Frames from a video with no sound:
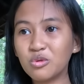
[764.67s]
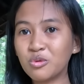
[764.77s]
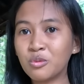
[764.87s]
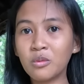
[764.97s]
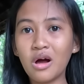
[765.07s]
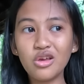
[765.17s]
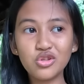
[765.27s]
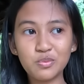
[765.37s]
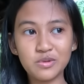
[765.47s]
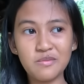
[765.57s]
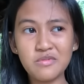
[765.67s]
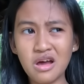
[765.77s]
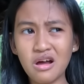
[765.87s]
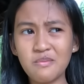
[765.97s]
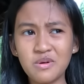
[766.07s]
nung ayos po sa amin,
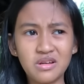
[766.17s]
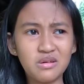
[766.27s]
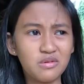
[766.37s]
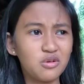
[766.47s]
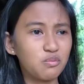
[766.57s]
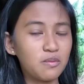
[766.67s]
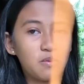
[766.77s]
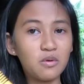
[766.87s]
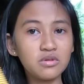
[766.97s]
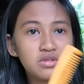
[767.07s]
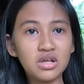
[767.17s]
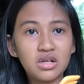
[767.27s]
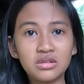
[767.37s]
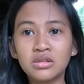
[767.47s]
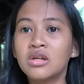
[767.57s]
nakakapaglaro-laro po po ako
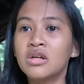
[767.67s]
dyan,